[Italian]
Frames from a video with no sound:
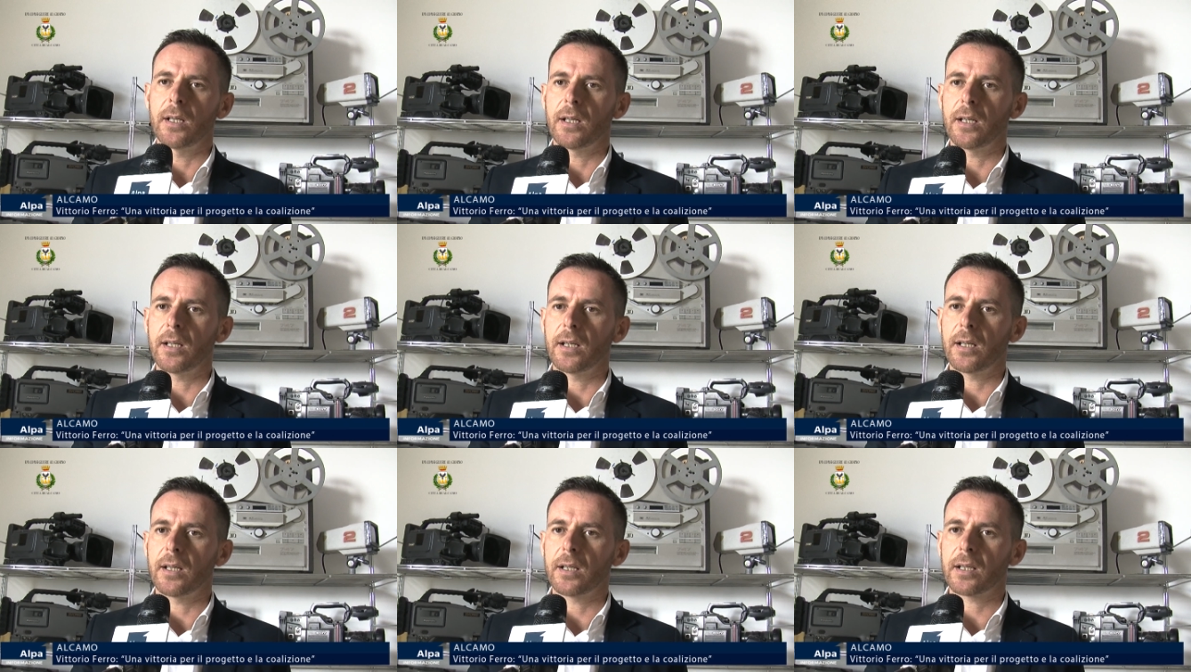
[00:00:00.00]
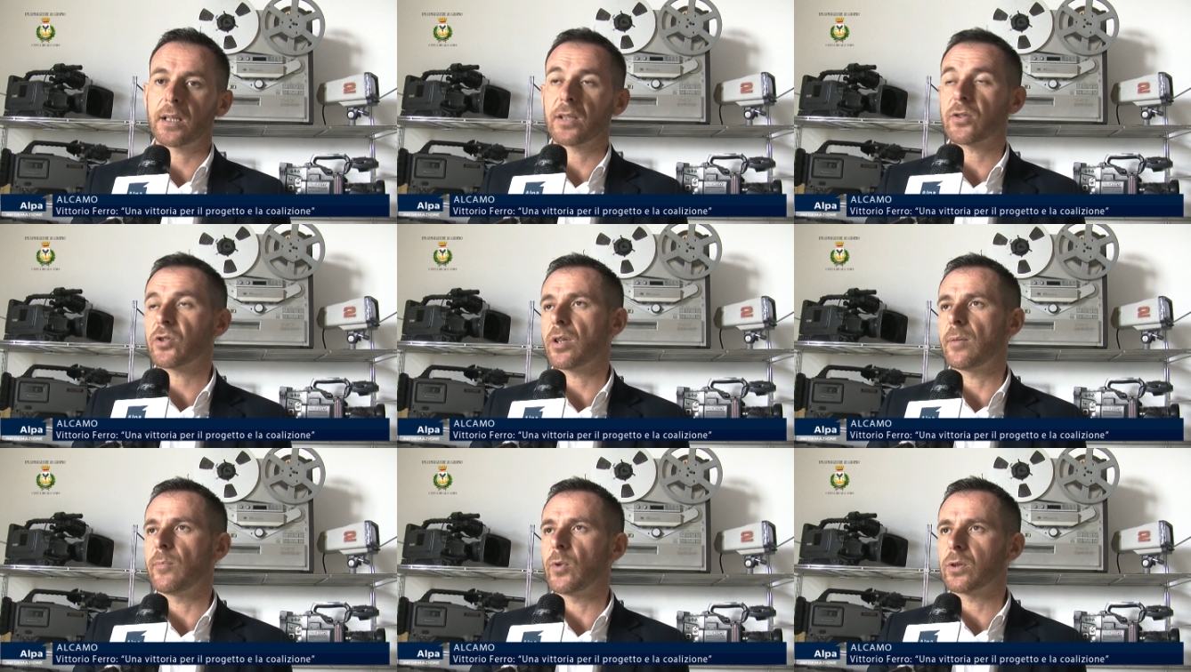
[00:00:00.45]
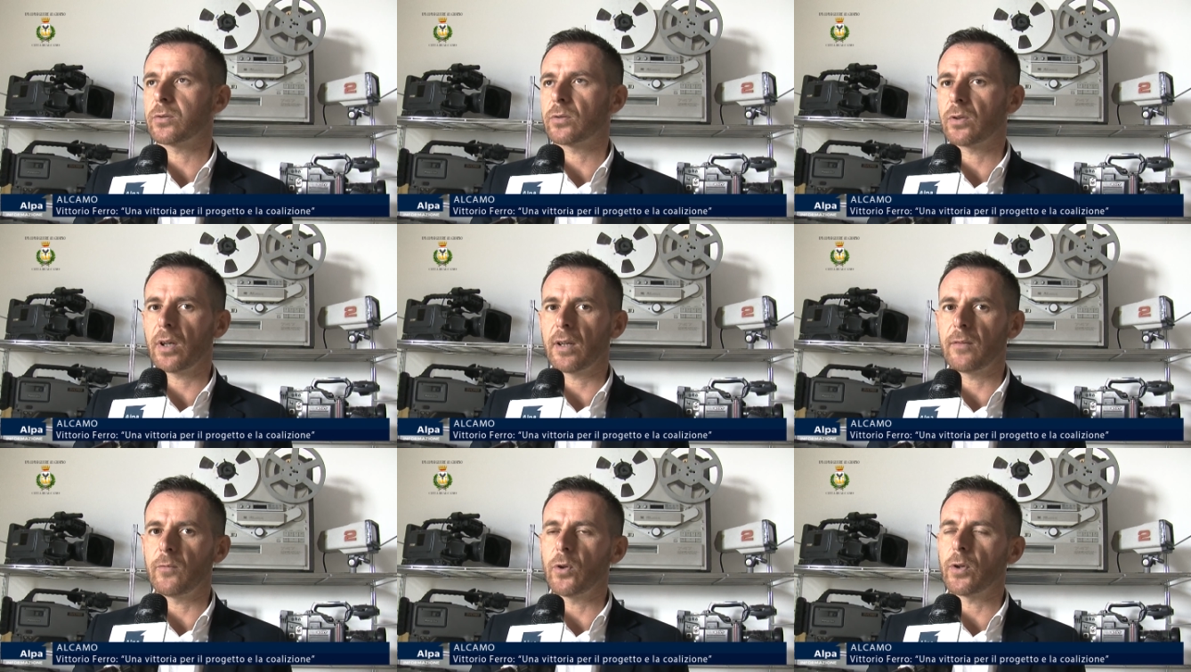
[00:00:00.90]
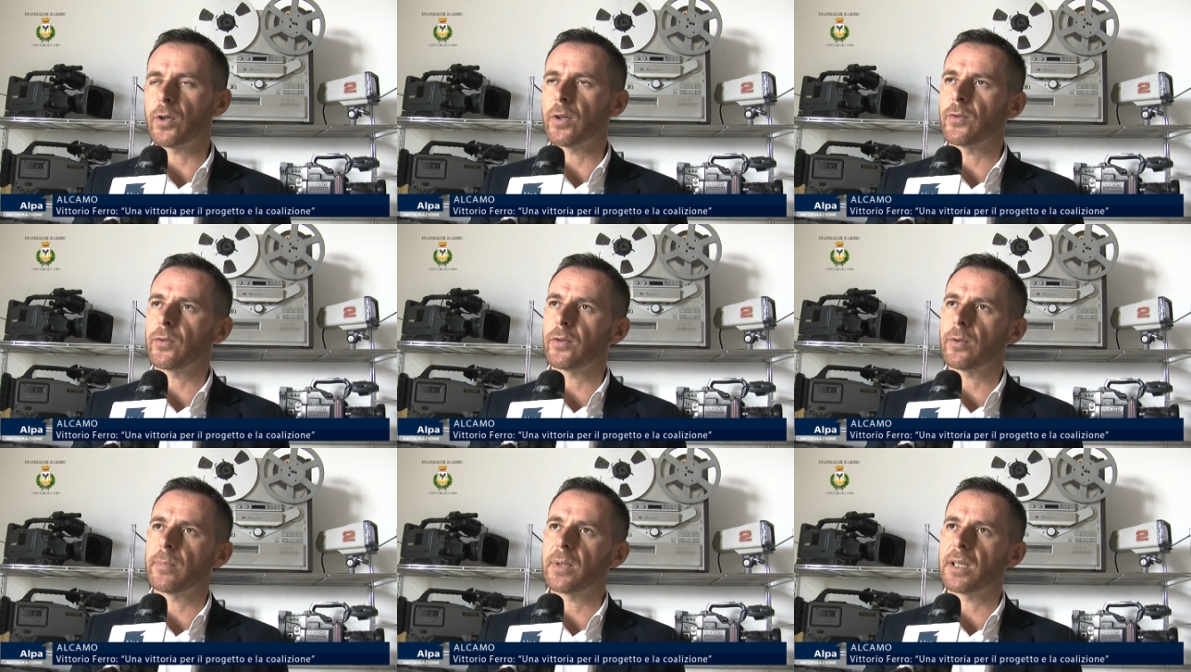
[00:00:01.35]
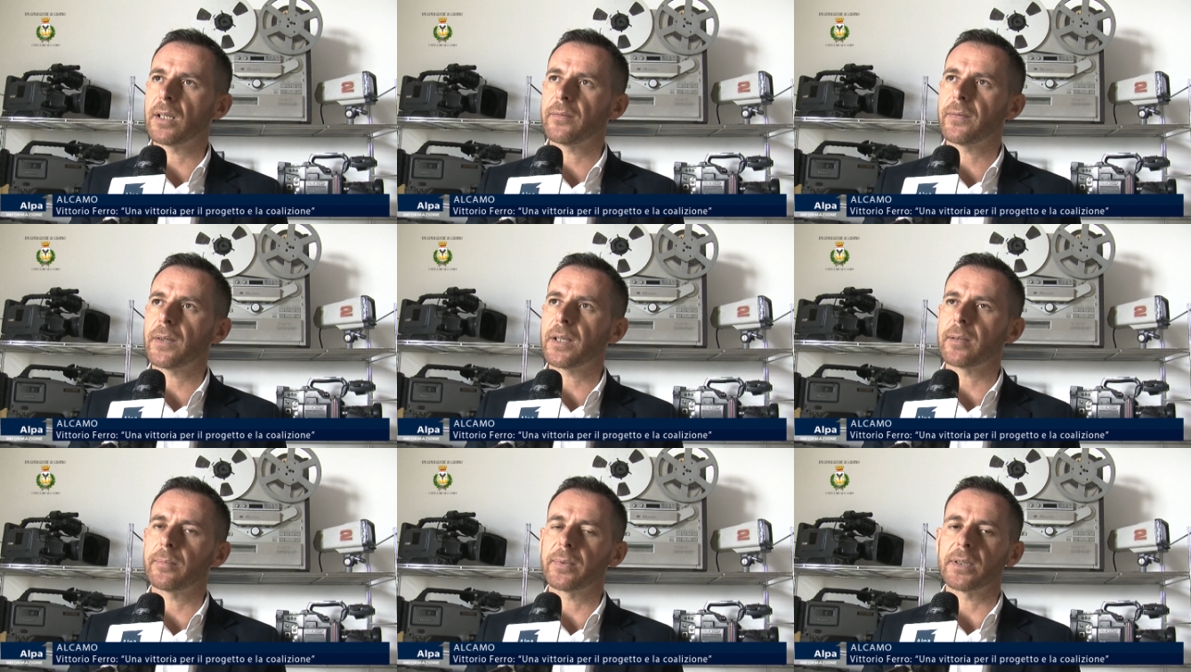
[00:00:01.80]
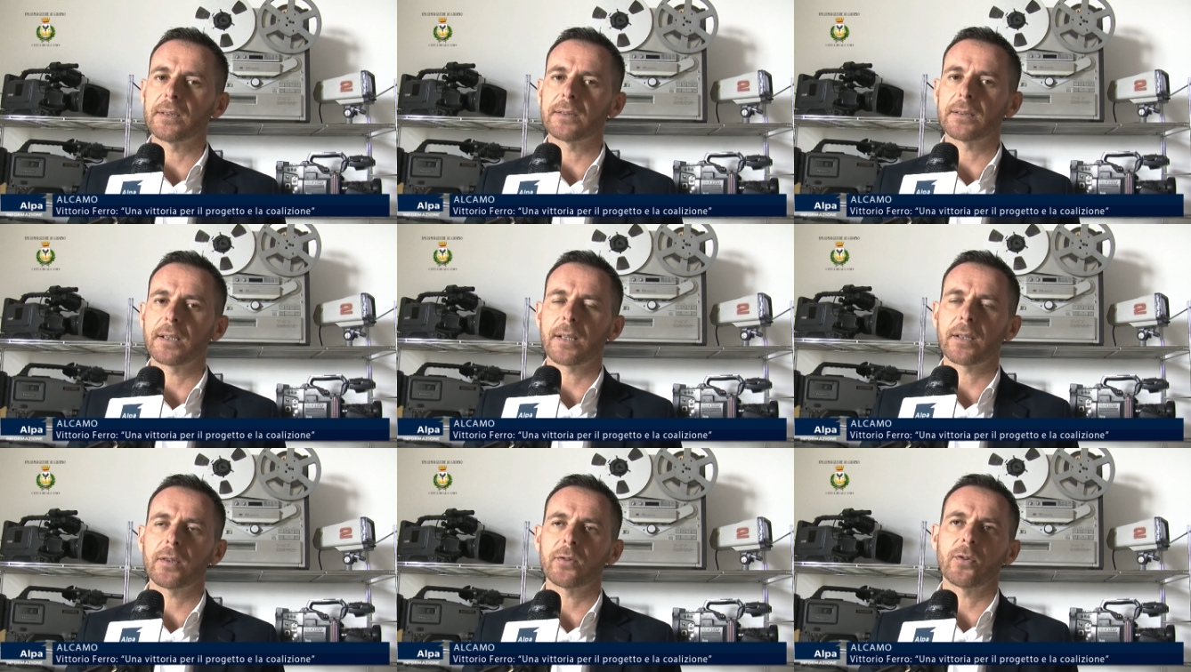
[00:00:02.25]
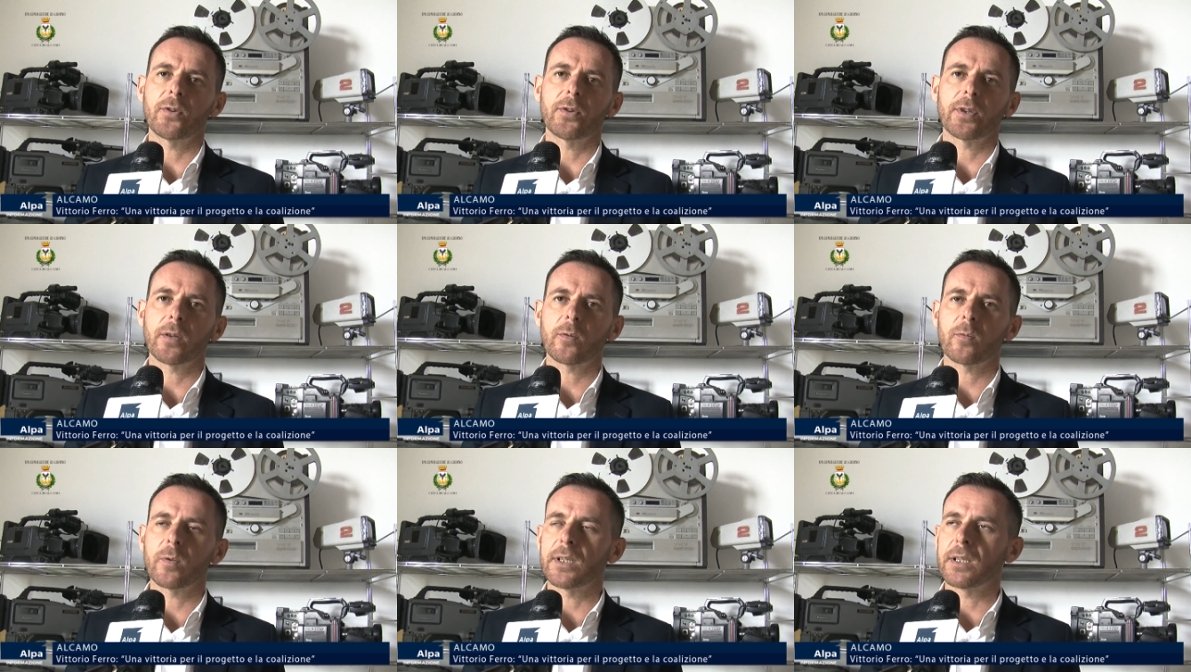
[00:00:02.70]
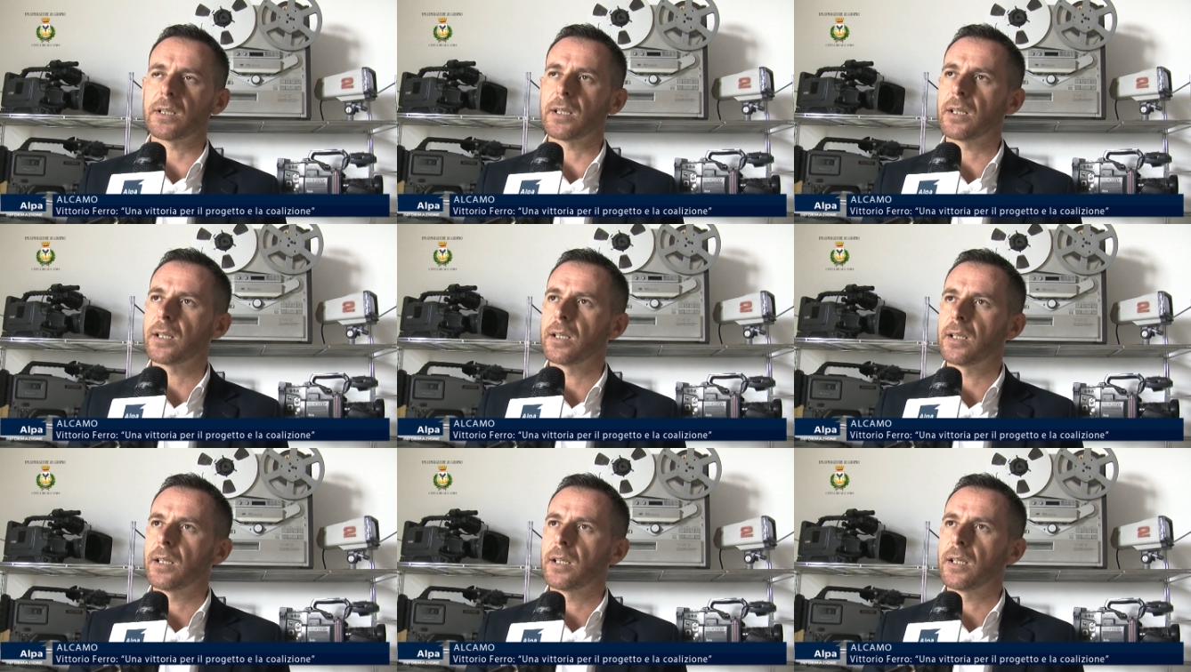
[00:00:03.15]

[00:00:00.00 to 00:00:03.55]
eh, c'è eh, molto lavoro insomma, da fare per il territorio e quindi